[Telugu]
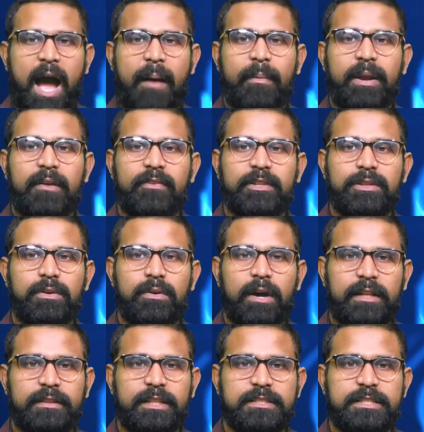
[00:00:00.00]
అమరావతిలో
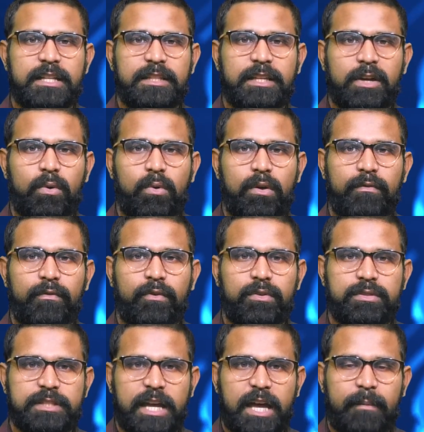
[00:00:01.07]
అంతర్జాతీయ గోల్ఫ్
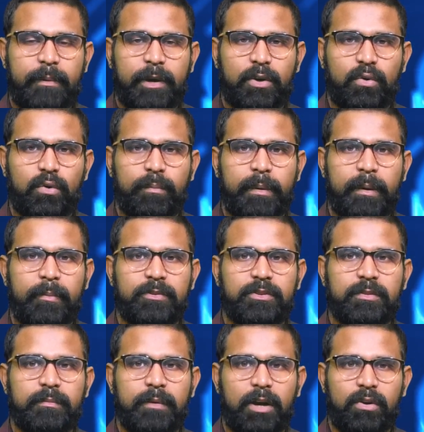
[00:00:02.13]
కోర్స్ ఏర్పాటుకు
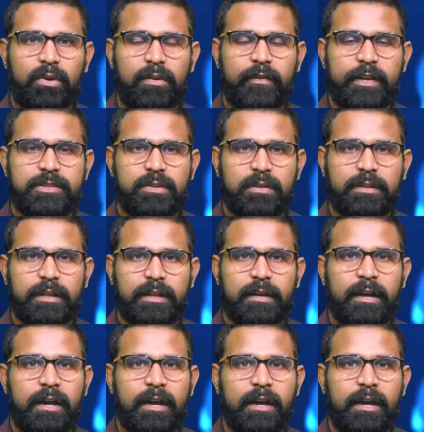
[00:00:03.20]
ప్రభుత్వం అడుగులు వేస్తోంది